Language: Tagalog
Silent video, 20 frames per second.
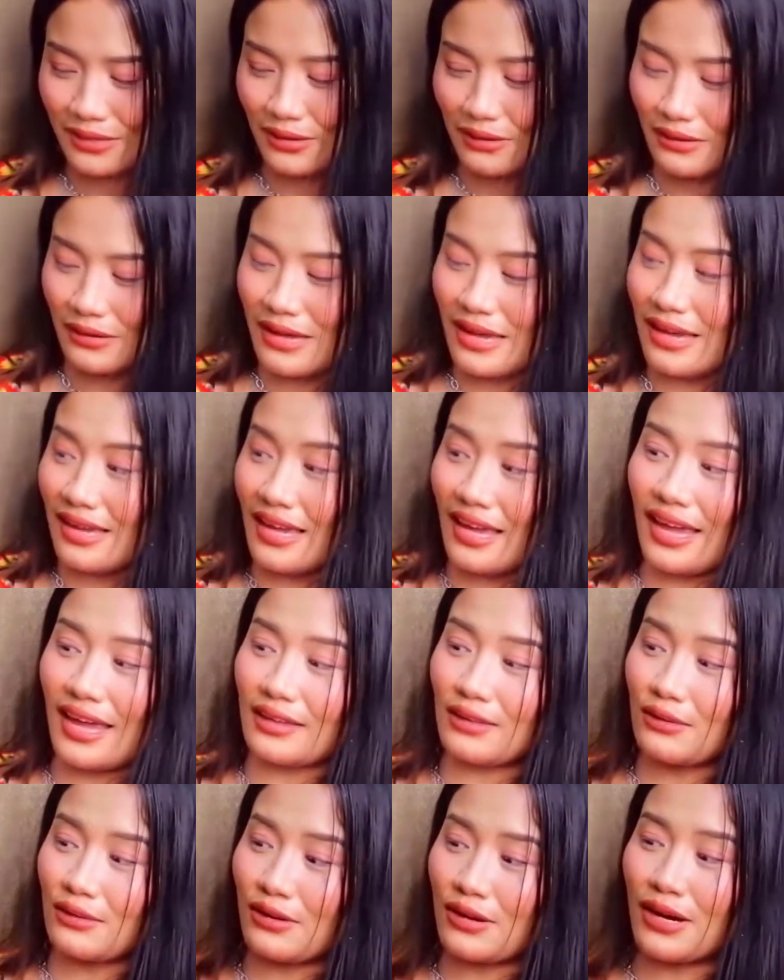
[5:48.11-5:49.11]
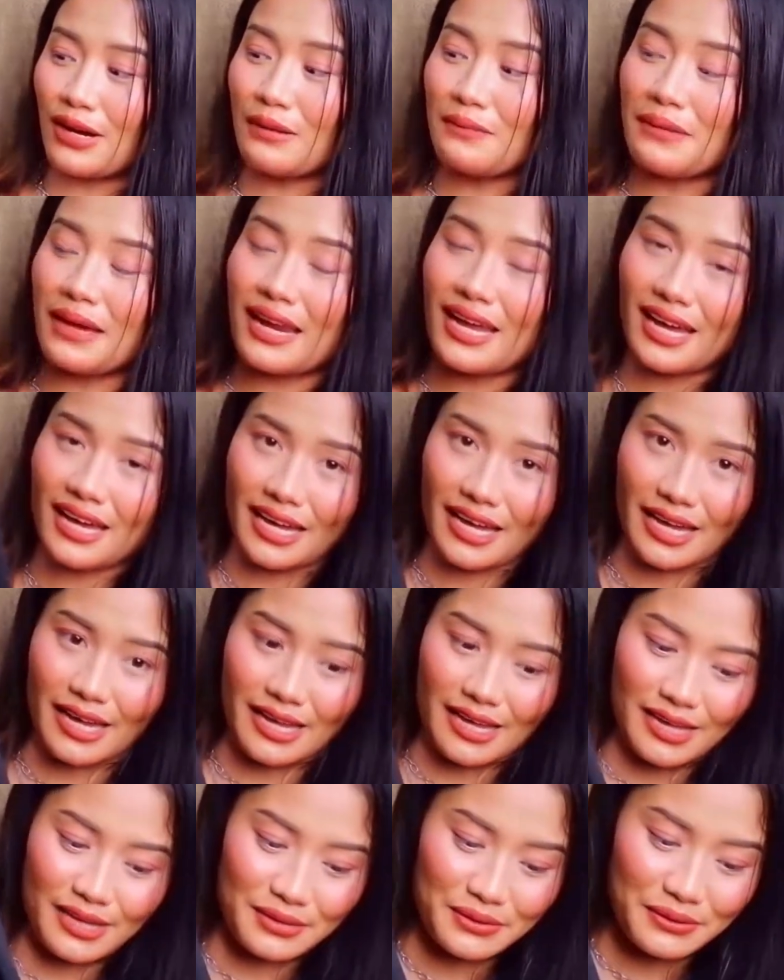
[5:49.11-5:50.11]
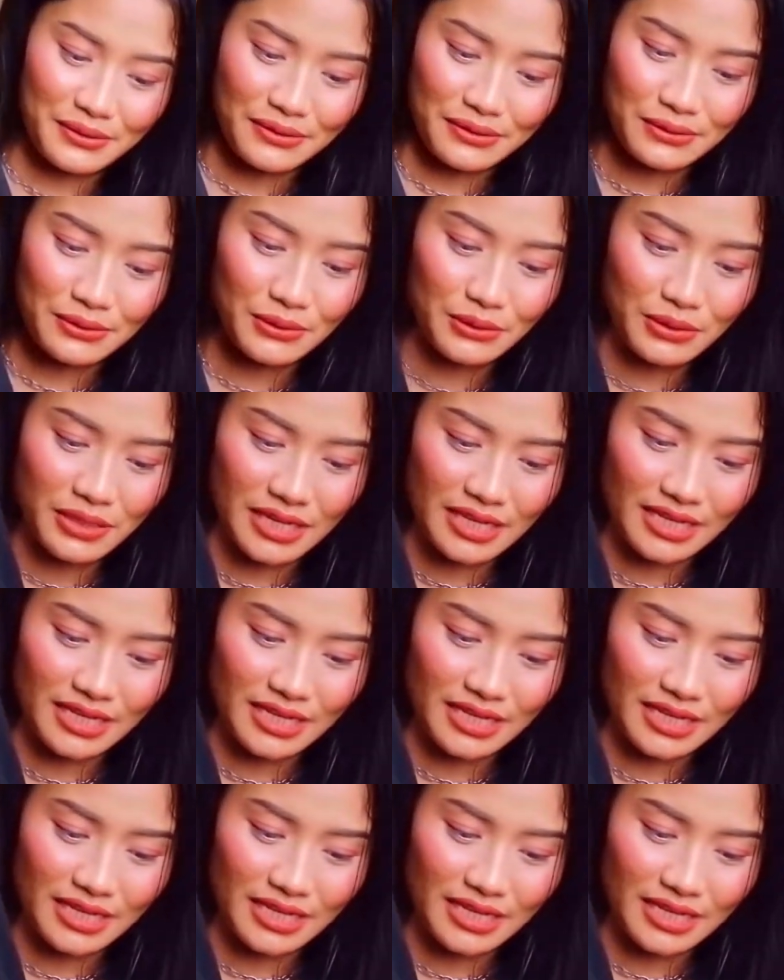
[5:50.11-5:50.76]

So, eto girl, malaki yung hoodie